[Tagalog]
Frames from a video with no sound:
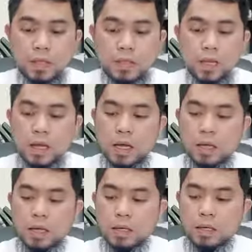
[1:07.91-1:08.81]

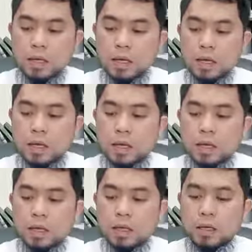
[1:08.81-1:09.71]
sa
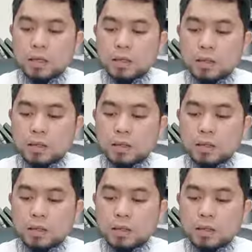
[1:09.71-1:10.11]
uh,